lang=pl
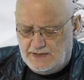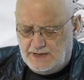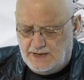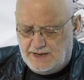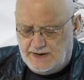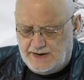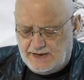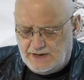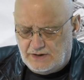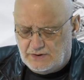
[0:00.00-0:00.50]

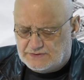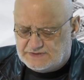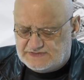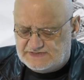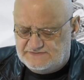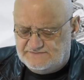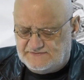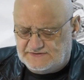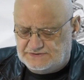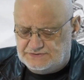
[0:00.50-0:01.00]
Rekord
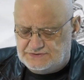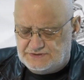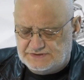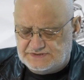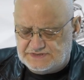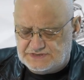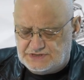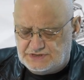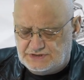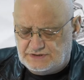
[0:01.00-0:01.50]
z
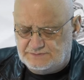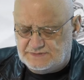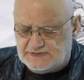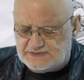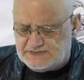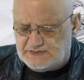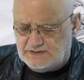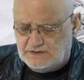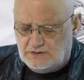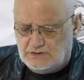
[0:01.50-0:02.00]

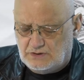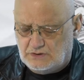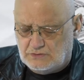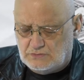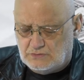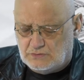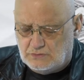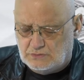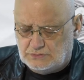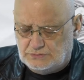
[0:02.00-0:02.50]
2017
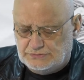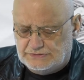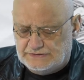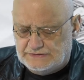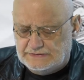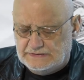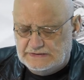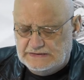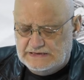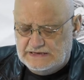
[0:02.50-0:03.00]
roku,
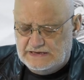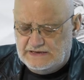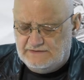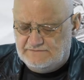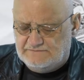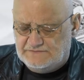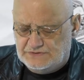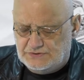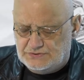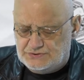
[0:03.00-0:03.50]
który
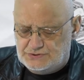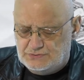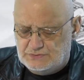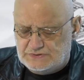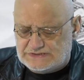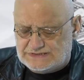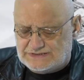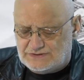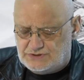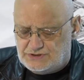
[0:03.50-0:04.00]
wynosił
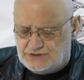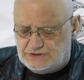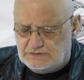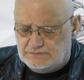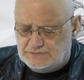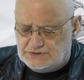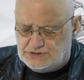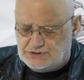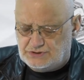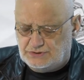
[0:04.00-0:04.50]

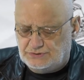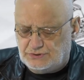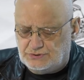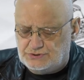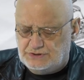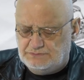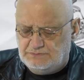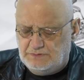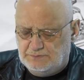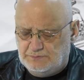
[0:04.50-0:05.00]

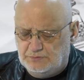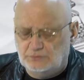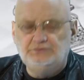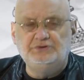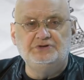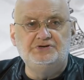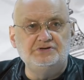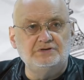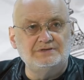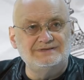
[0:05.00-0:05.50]
178,5
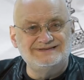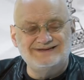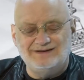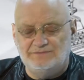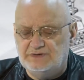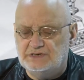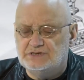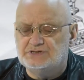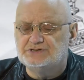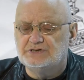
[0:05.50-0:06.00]
tysiąca
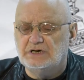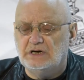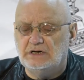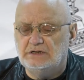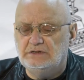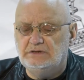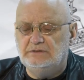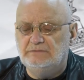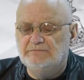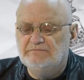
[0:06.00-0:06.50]

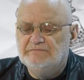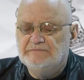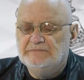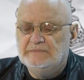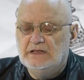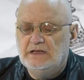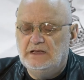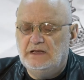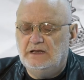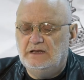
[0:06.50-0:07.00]
mieszkań,
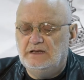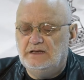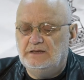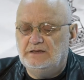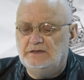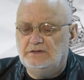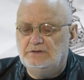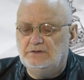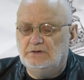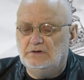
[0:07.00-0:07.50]

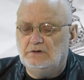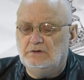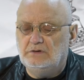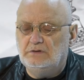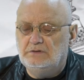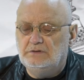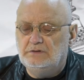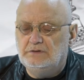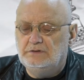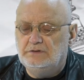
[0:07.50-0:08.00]
E, no,
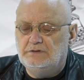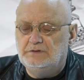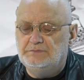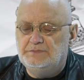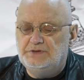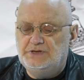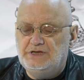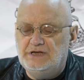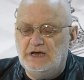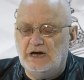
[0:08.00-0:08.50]
y,
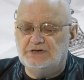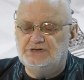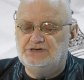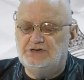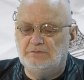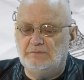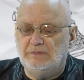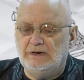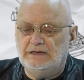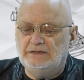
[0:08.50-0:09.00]
nijak
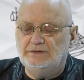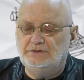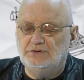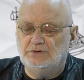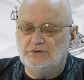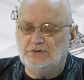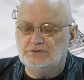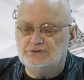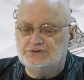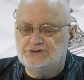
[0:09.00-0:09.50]
się ma
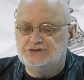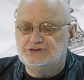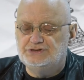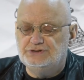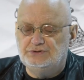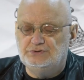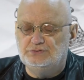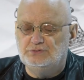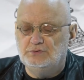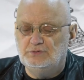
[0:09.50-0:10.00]
do
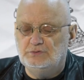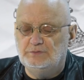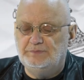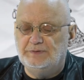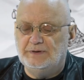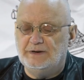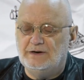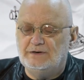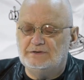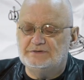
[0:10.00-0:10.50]
szczytu
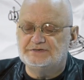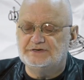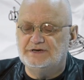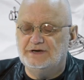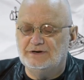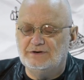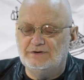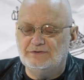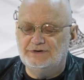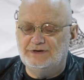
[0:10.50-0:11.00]

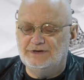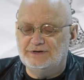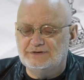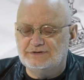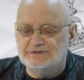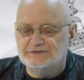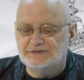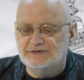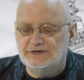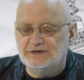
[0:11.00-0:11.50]
perelowskiego,
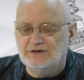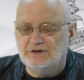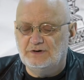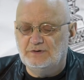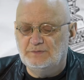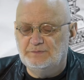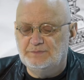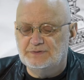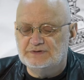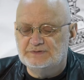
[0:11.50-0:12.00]

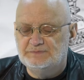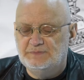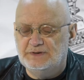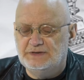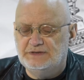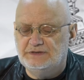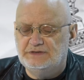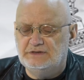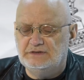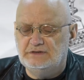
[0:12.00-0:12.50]
gierkowskiego
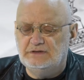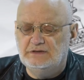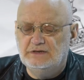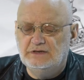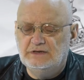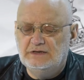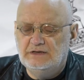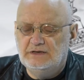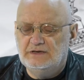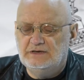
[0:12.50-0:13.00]
Prosperity.
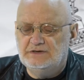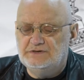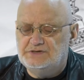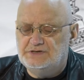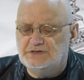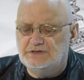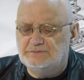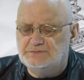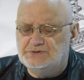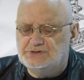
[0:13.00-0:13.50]
W
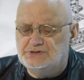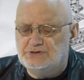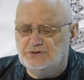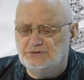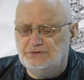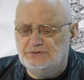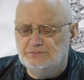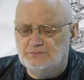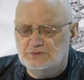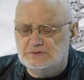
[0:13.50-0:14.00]

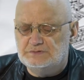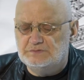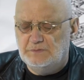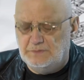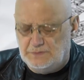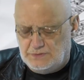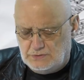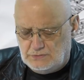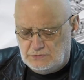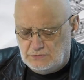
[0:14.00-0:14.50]
1978
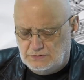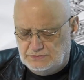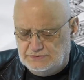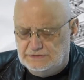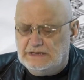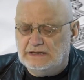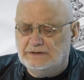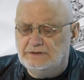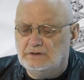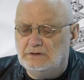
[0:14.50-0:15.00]
roku
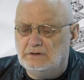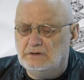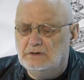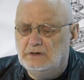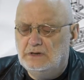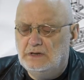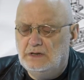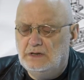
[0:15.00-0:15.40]
oddano